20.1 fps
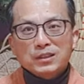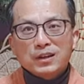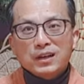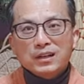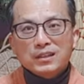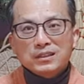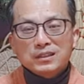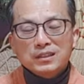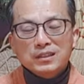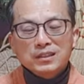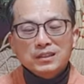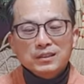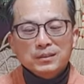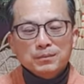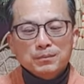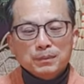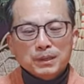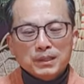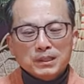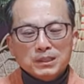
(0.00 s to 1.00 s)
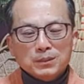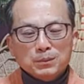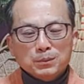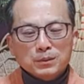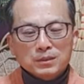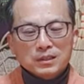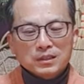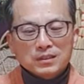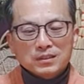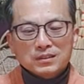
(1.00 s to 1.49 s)
저항을 받지
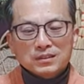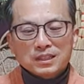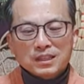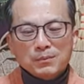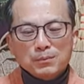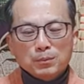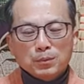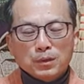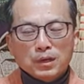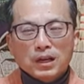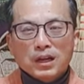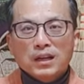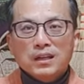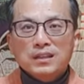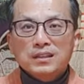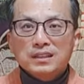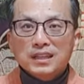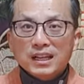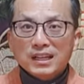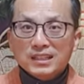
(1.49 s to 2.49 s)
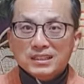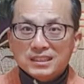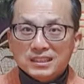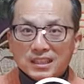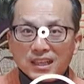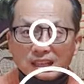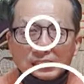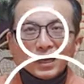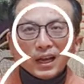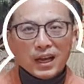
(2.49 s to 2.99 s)
못해서 잘
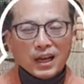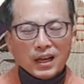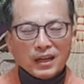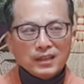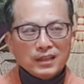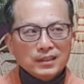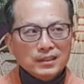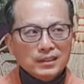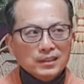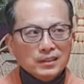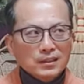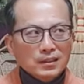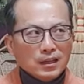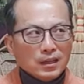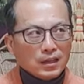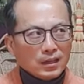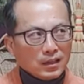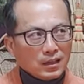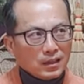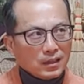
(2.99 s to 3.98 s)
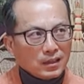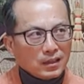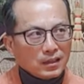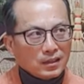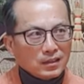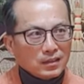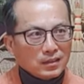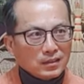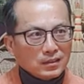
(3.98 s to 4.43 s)
날지다가 아,